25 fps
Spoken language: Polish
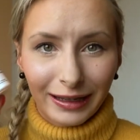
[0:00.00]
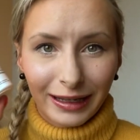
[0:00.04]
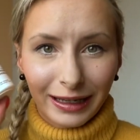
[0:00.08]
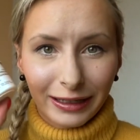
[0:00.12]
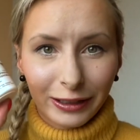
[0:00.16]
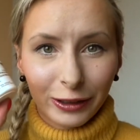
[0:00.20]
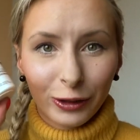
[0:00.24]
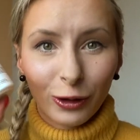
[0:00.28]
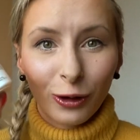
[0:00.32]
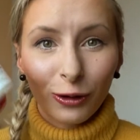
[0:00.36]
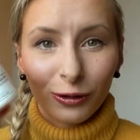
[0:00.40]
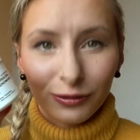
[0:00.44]

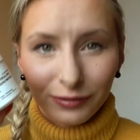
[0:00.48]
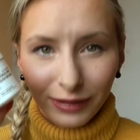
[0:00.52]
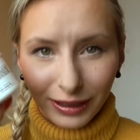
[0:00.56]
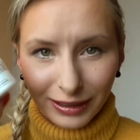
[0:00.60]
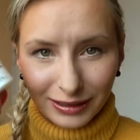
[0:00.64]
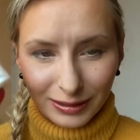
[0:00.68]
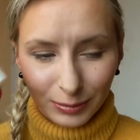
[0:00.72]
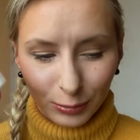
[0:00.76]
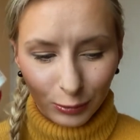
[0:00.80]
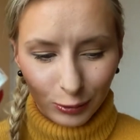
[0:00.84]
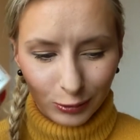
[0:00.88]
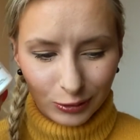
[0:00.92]

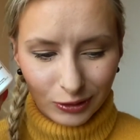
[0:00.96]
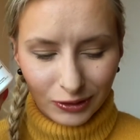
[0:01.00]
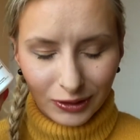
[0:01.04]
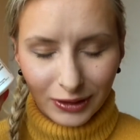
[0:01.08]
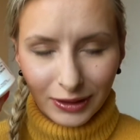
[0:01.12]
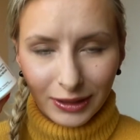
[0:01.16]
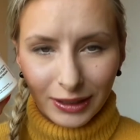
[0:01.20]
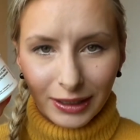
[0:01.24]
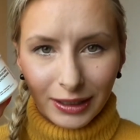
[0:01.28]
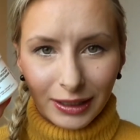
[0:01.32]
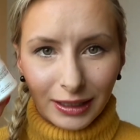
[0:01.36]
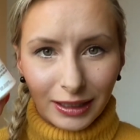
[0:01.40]
jakikolwiek smród
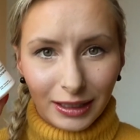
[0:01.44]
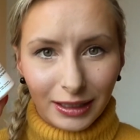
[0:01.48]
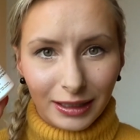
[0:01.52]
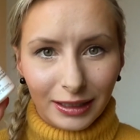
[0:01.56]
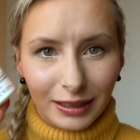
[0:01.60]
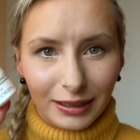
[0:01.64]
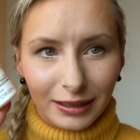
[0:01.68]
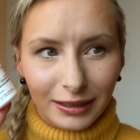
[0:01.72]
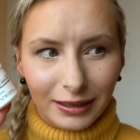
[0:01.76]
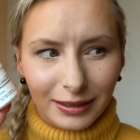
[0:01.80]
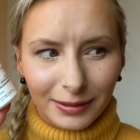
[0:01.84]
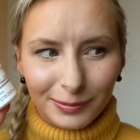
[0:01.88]

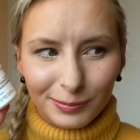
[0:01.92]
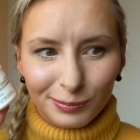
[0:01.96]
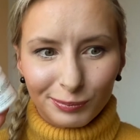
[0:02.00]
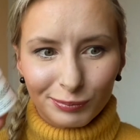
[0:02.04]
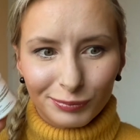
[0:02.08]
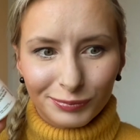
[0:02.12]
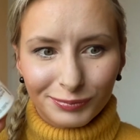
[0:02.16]
e,